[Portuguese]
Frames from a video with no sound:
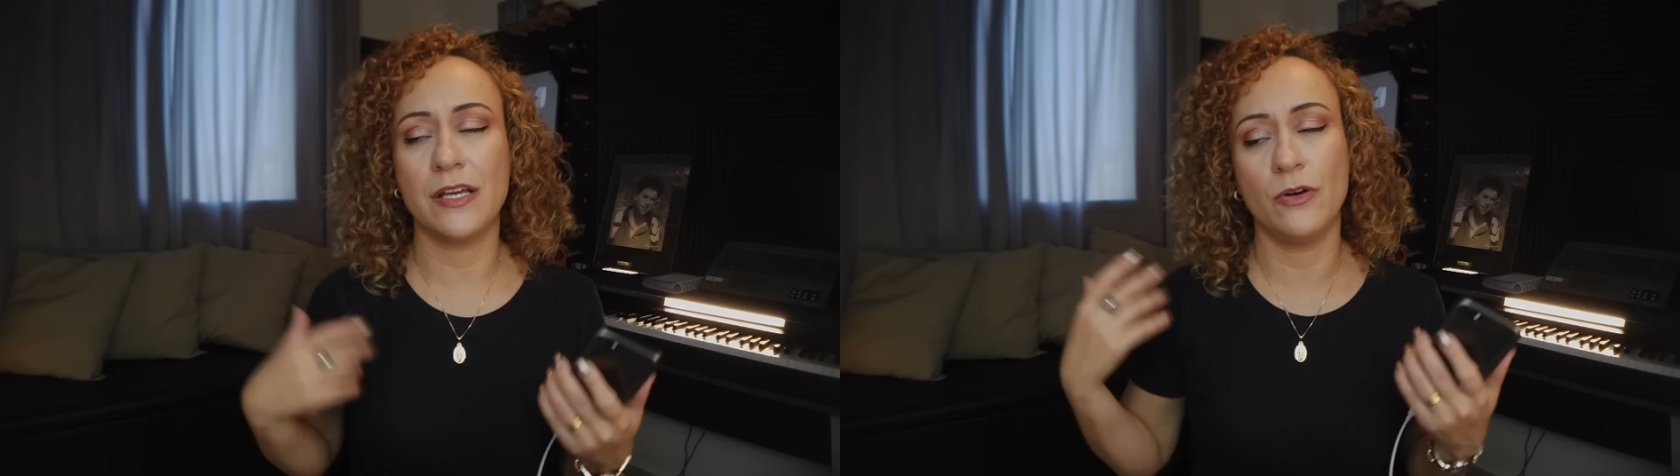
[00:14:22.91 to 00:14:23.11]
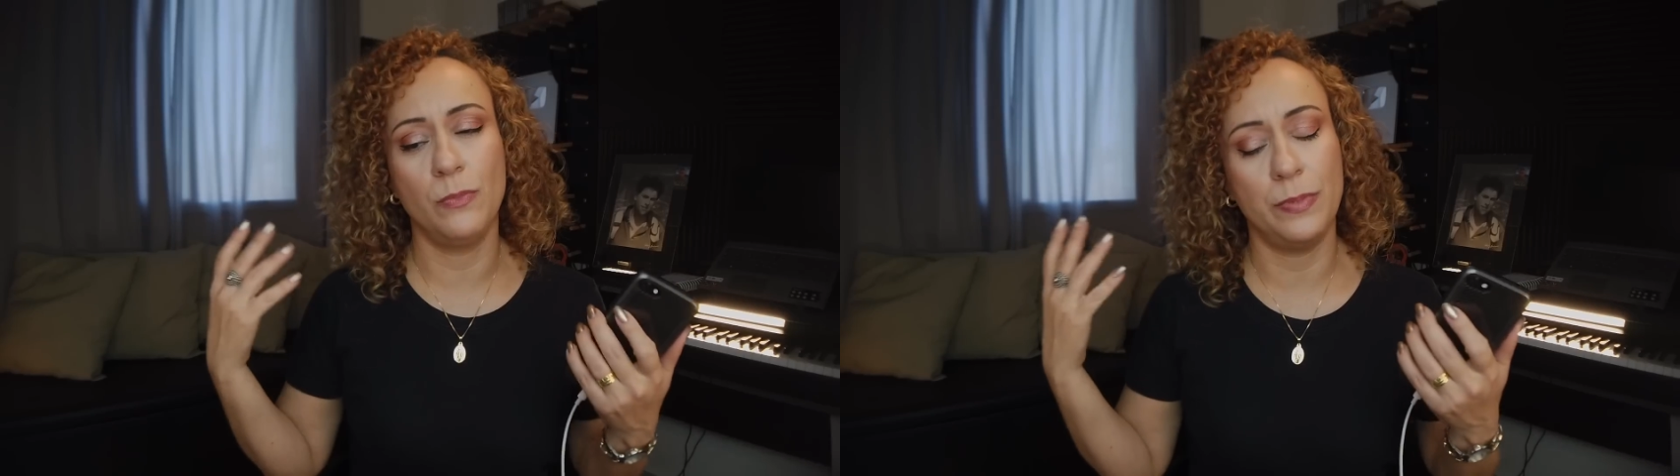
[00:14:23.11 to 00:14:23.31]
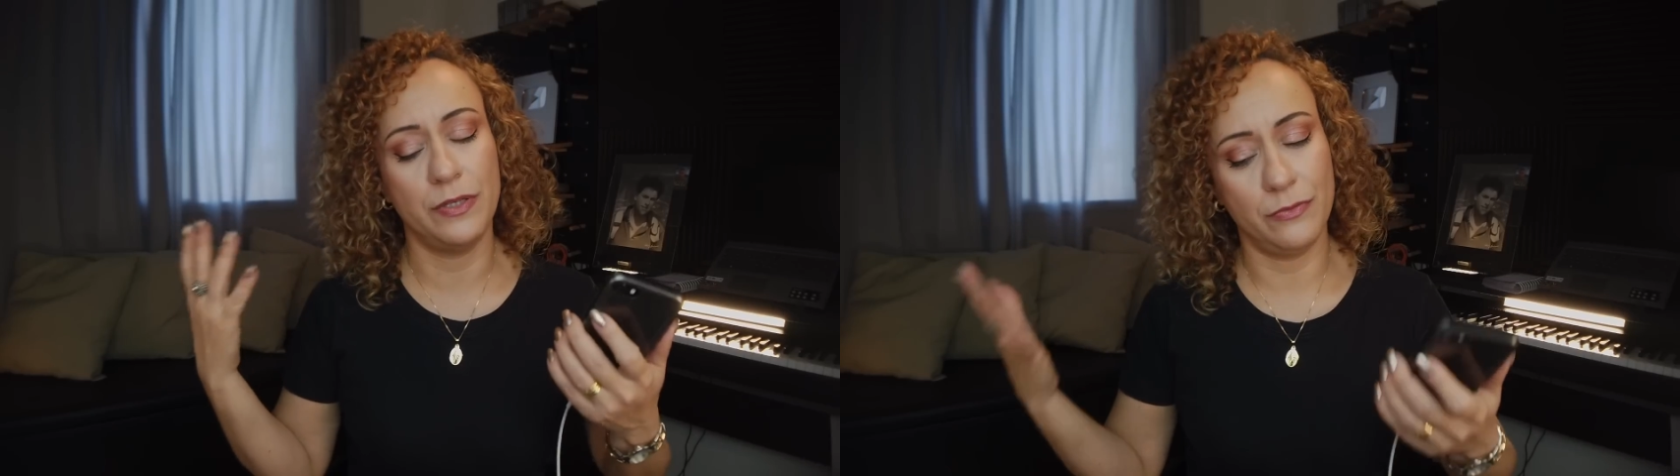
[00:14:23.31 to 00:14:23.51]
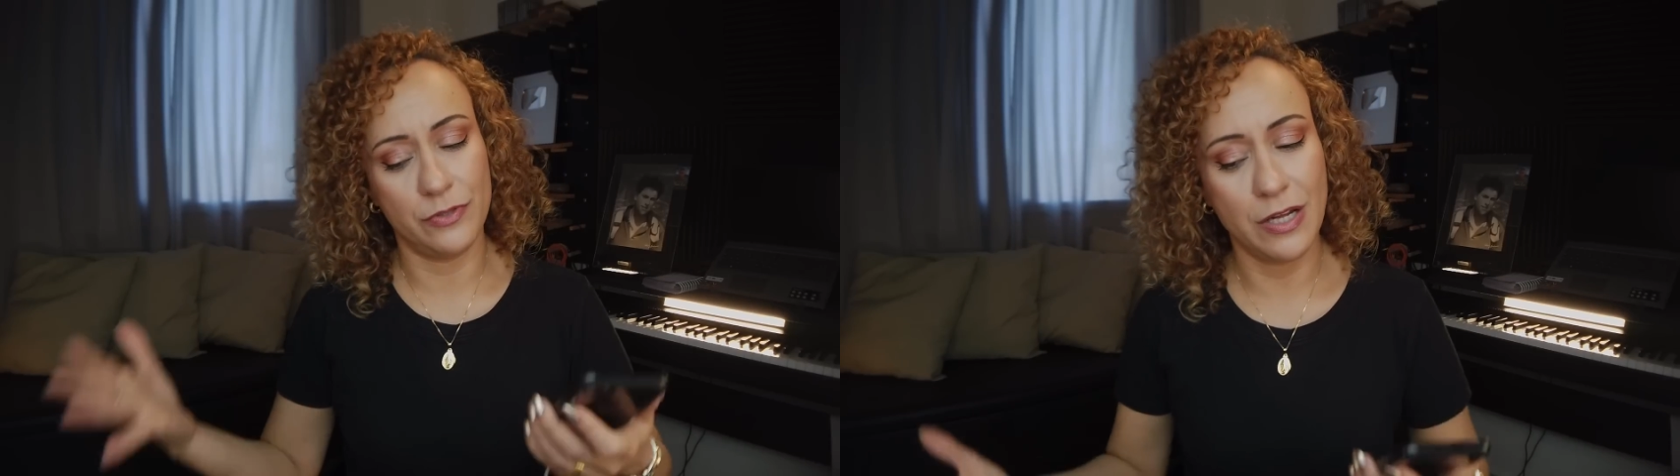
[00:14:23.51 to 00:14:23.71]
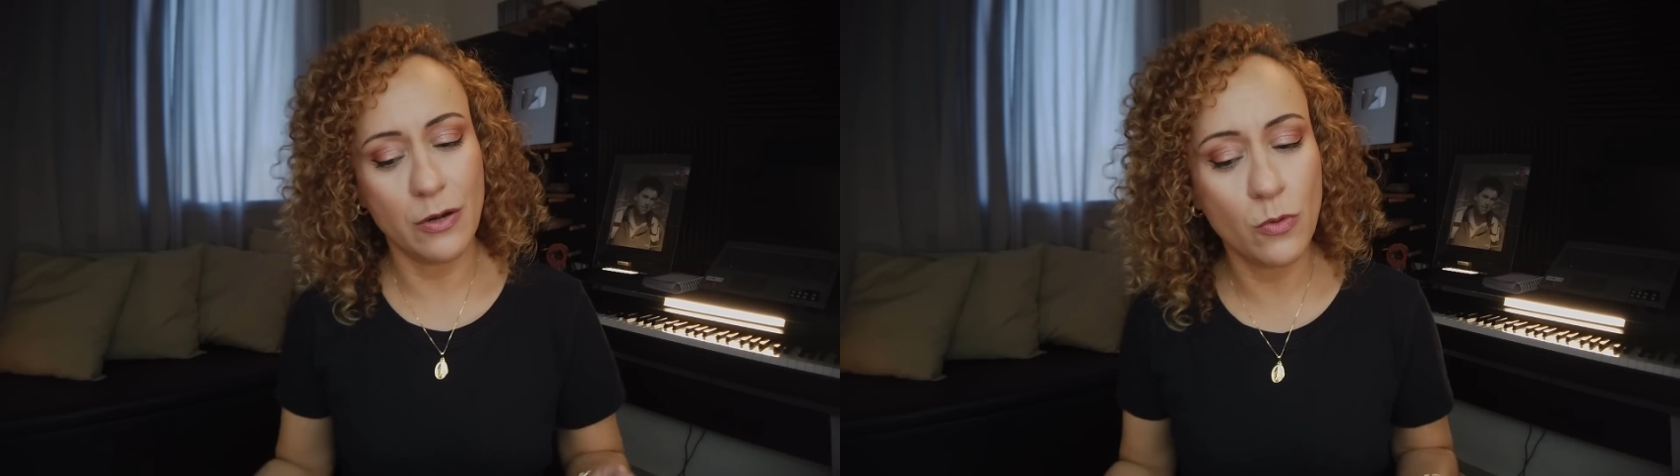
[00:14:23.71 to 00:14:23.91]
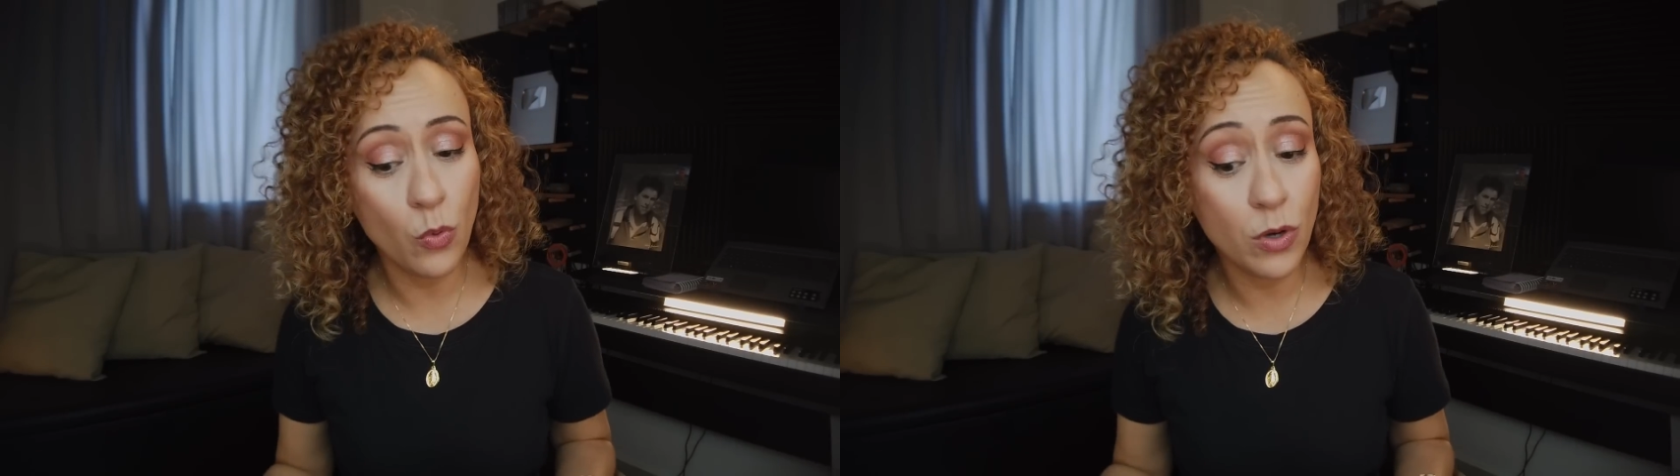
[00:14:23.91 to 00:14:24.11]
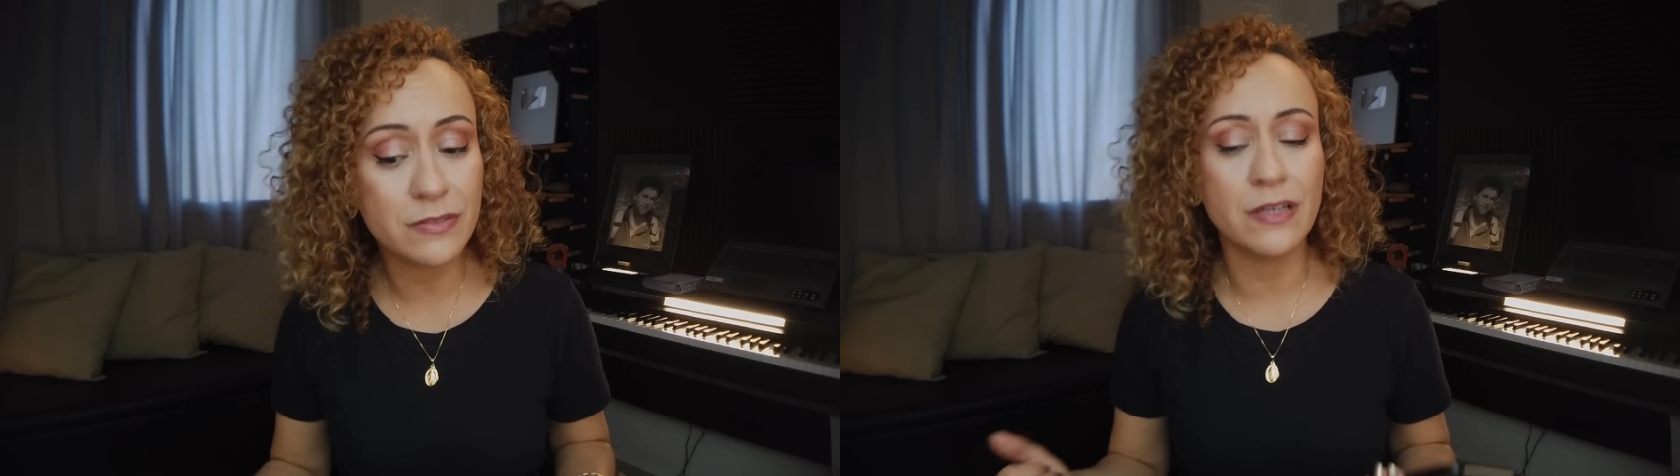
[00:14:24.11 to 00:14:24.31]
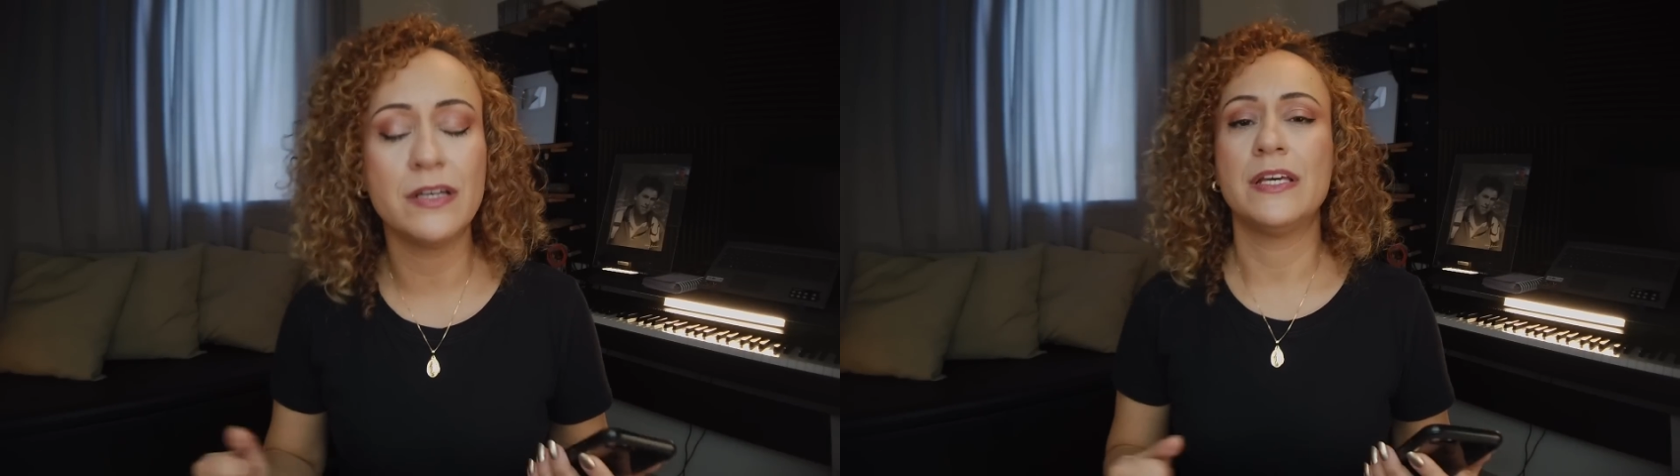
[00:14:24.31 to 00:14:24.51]
se a roupa não está
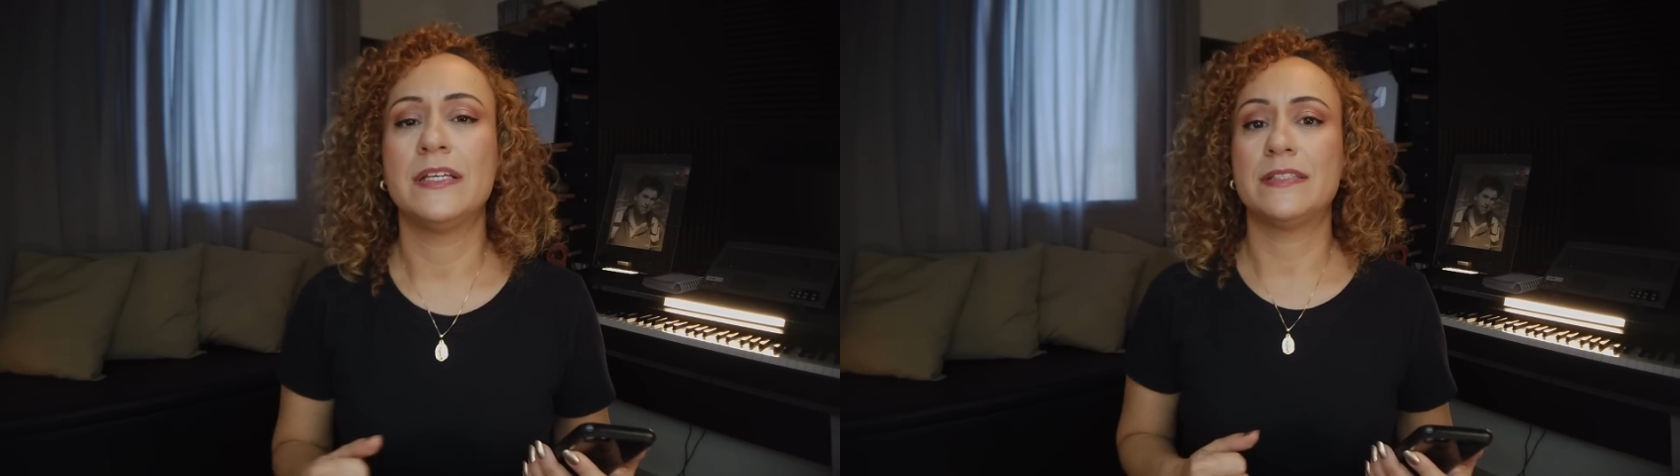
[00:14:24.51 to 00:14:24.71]
curta,